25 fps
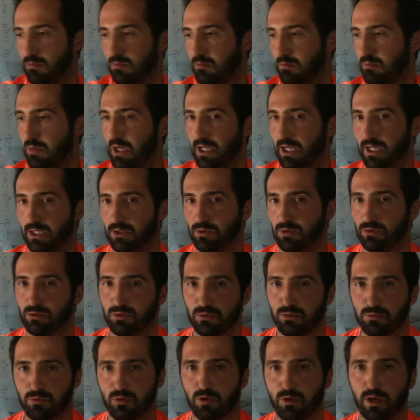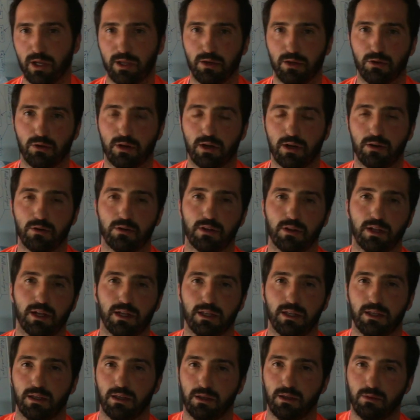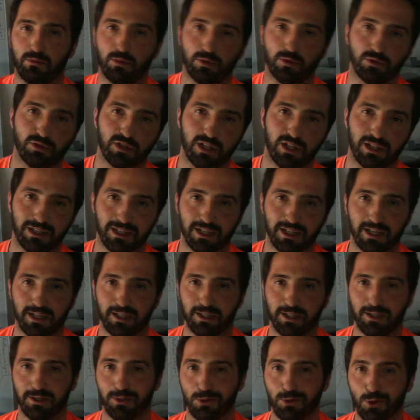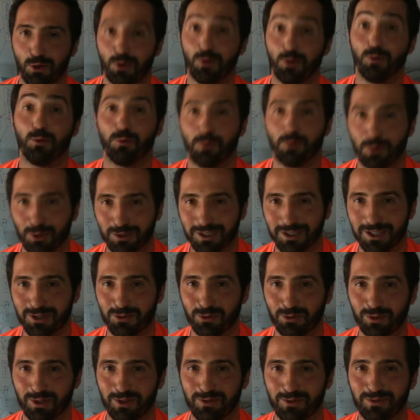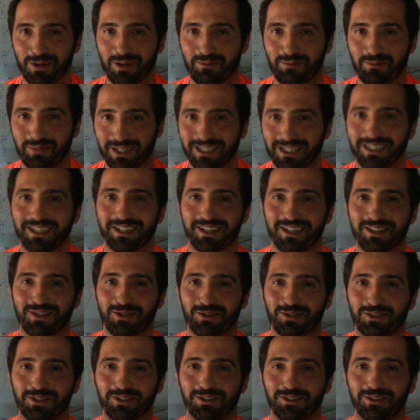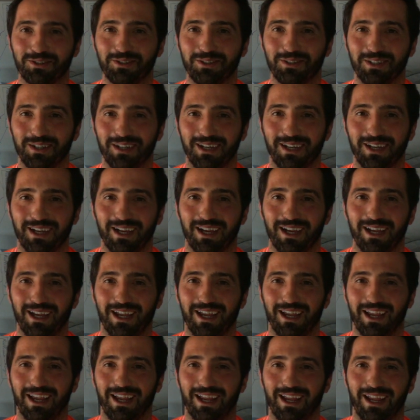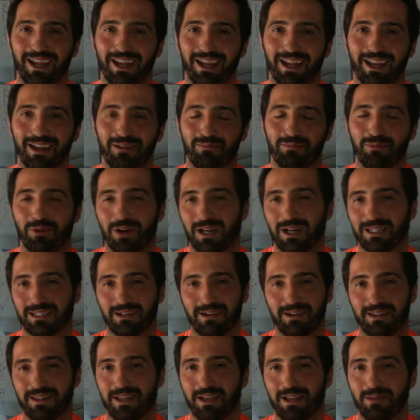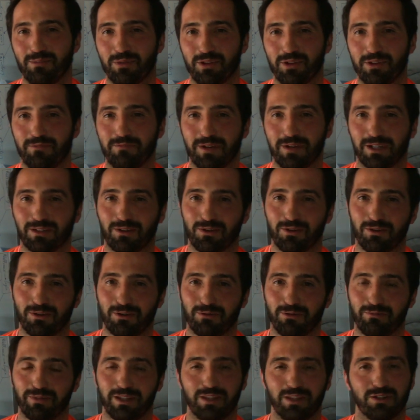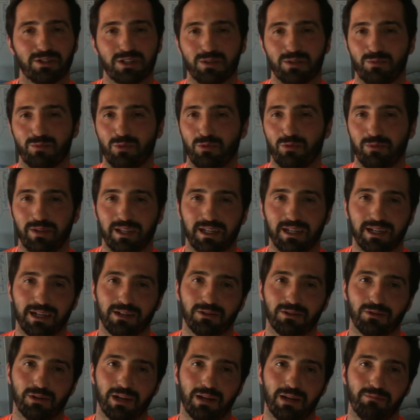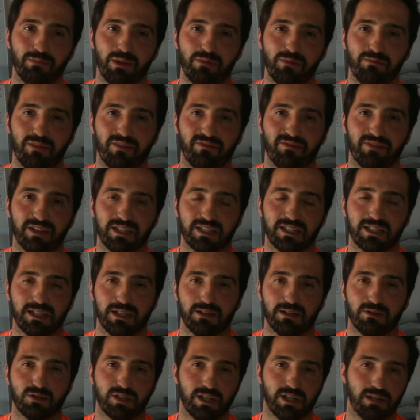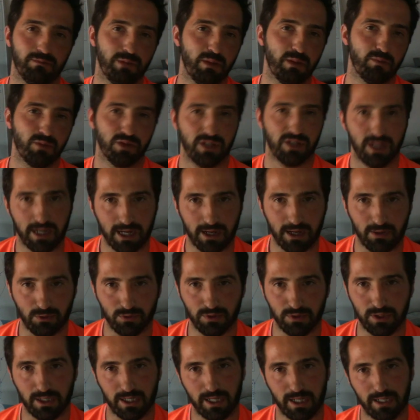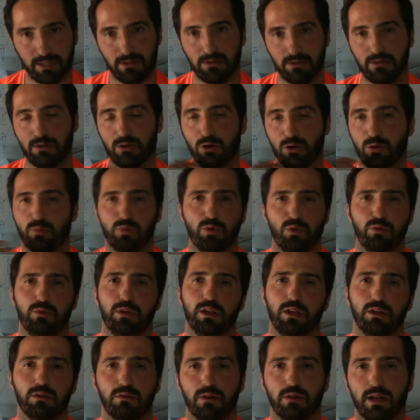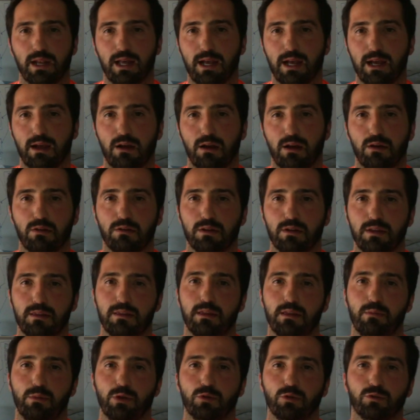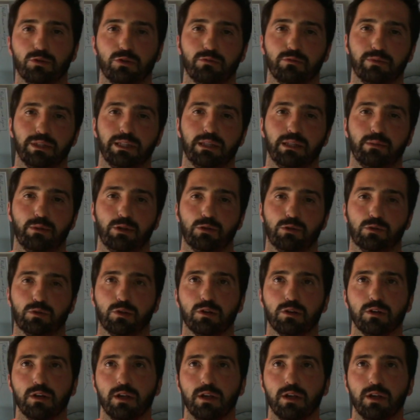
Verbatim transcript: Vais a YouTube, buscáis Oscar Ordiales y bueno, ahí un nota subido en una peña, que soy yo. Y pues a través de ahí podéis ver todos los vídeos, se publican con las mismas fechas. O sea, el mismo día que hago un directo lo publico a los 15 minutos, 20 minutos.